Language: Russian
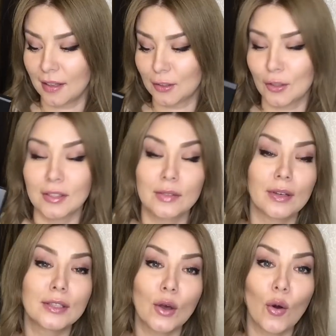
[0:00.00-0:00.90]
которая
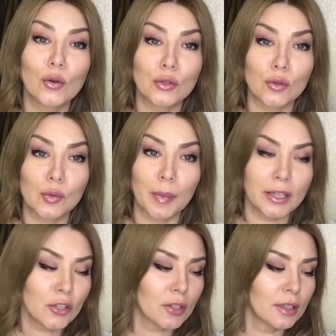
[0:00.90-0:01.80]
называется Oh So
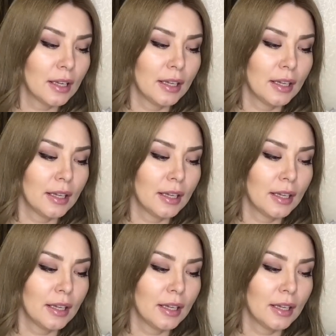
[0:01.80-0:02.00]
Special.